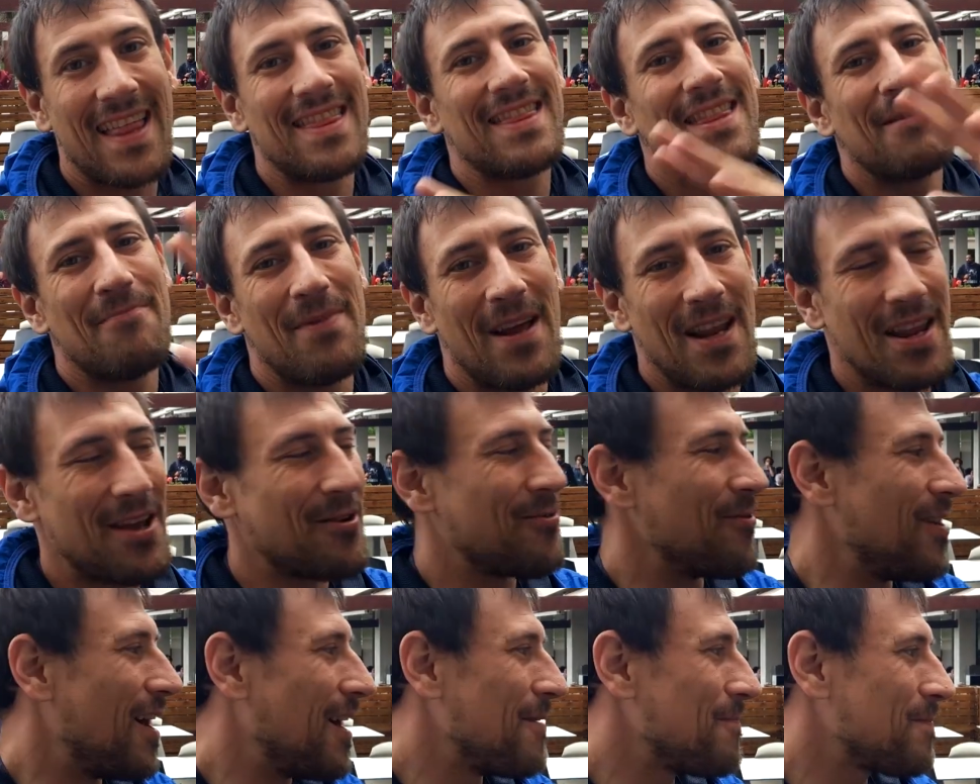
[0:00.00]

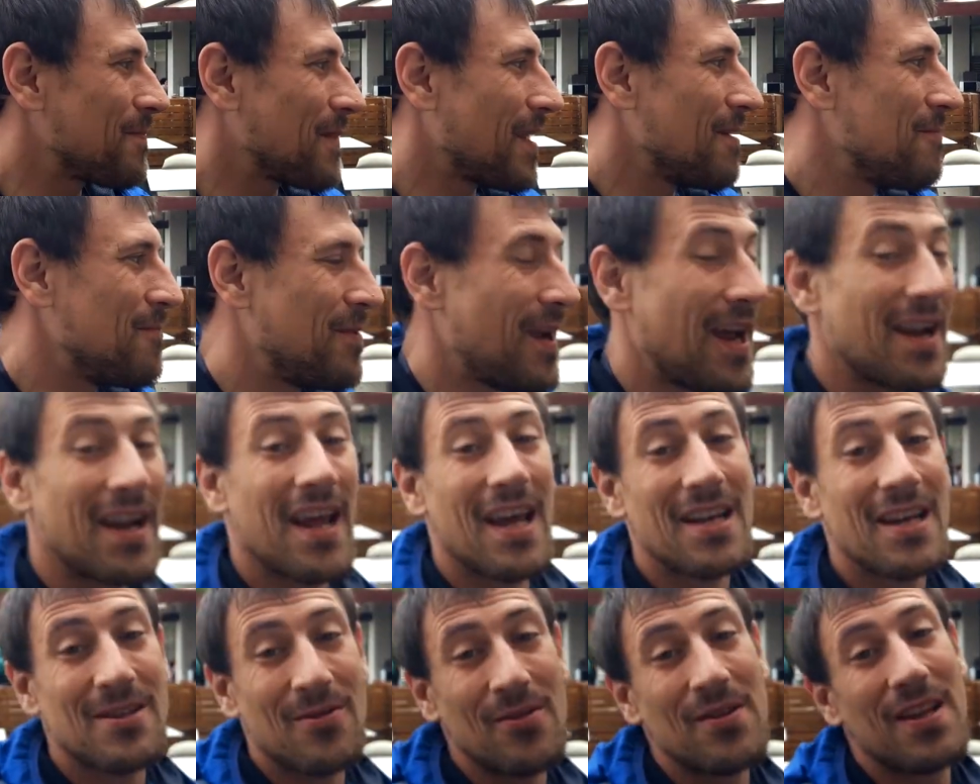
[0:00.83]
antipelícula. En plan,
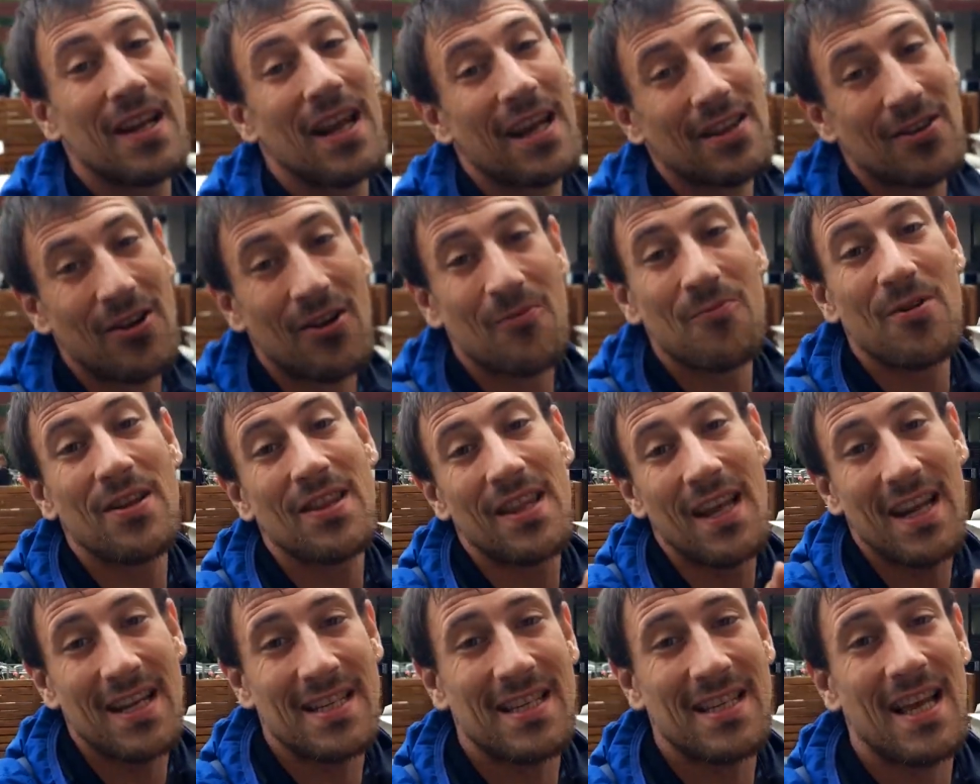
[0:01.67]
es un director muy
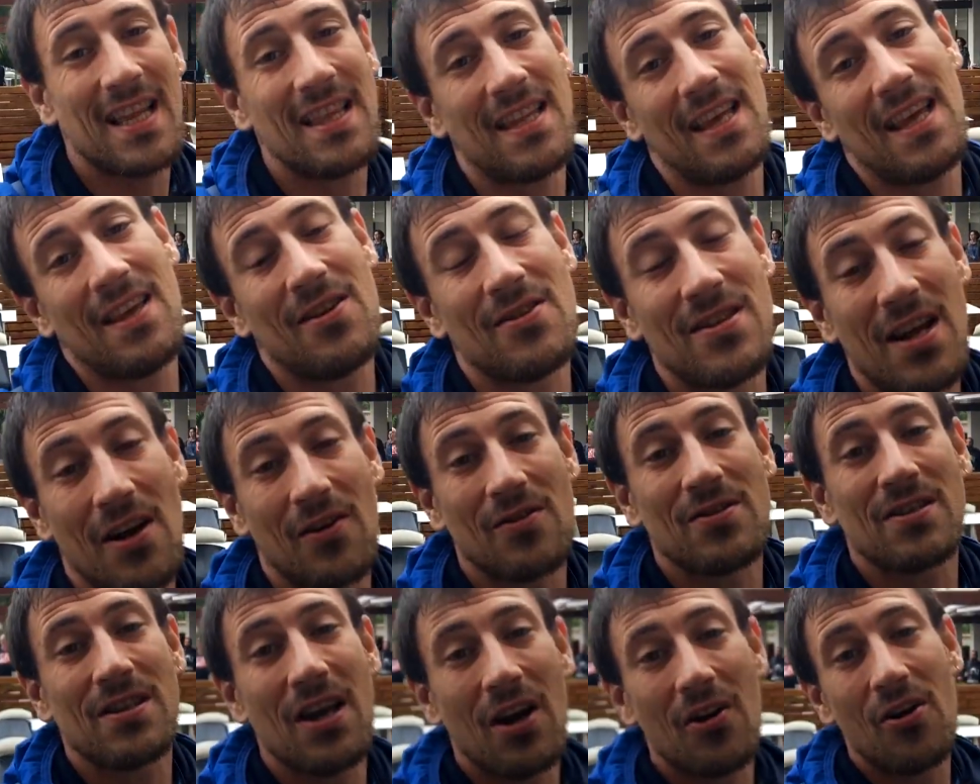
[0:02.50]
interesante y os
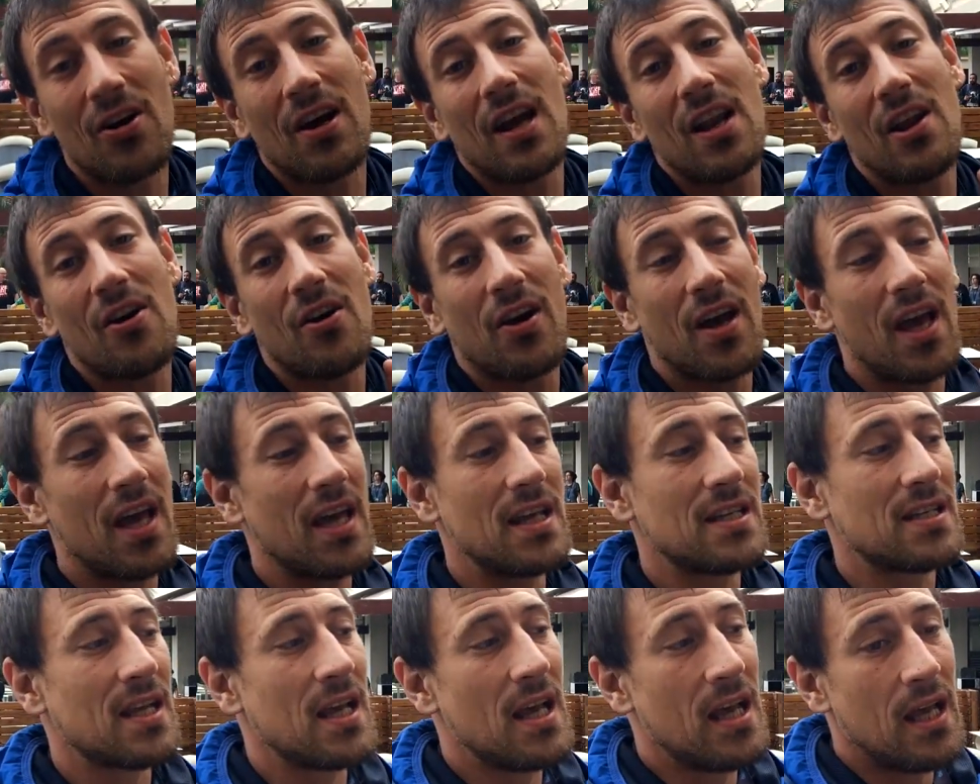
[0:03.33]
aconsejo que le
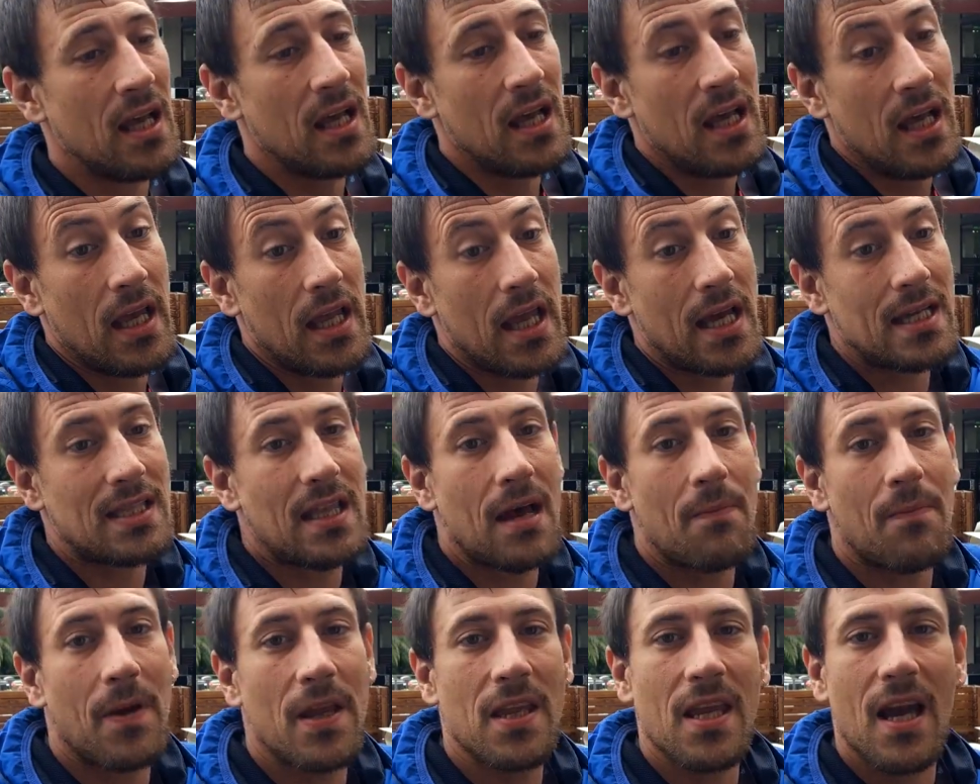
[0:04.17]
ojéis. Y ya
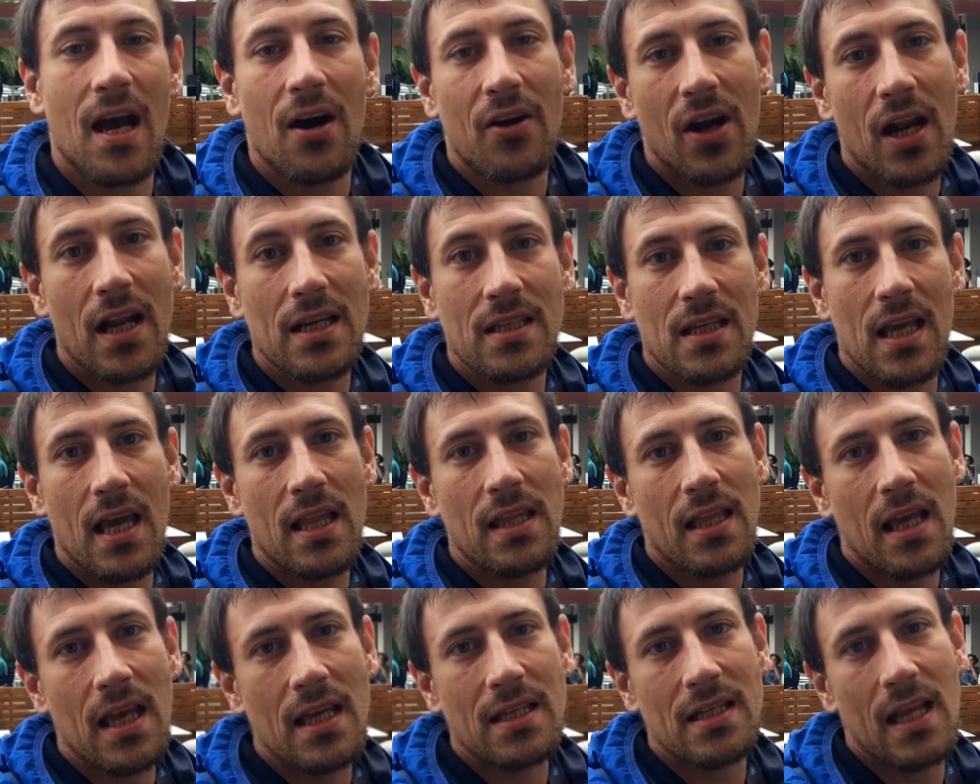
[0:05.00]
está, Peña. Ahora la
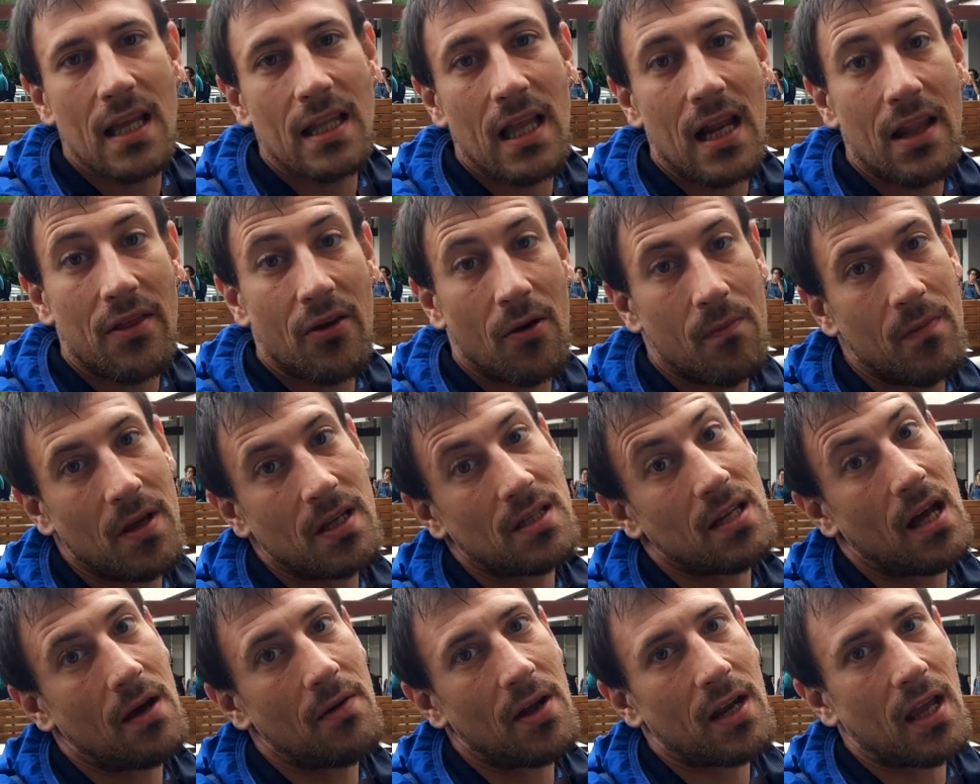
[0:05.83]
siguiente es Little
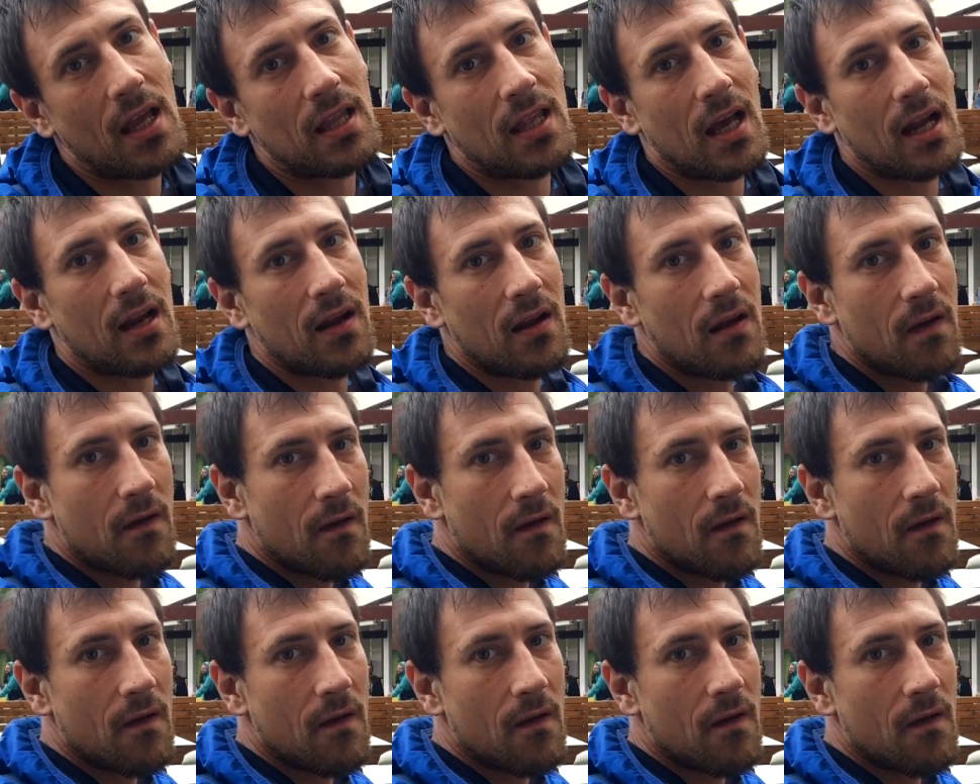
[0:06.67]
Zombies. A ver qué tal.